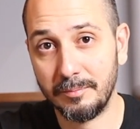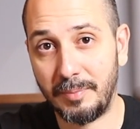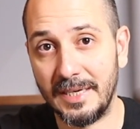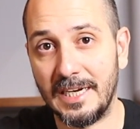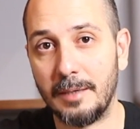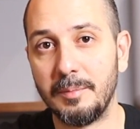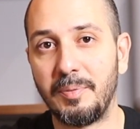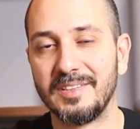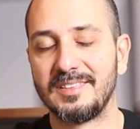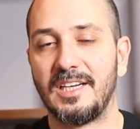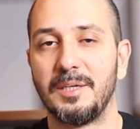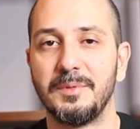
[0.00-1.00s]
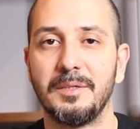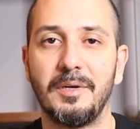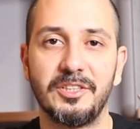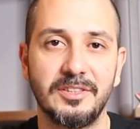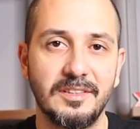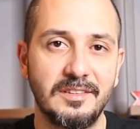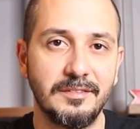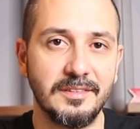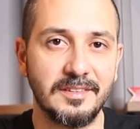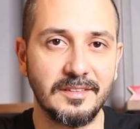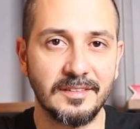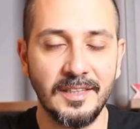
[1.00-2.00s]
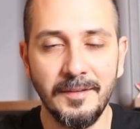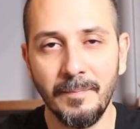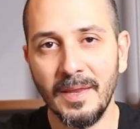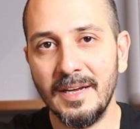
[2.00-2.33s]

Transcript: bayağı bir pazarlamaya başladı Twitter'da.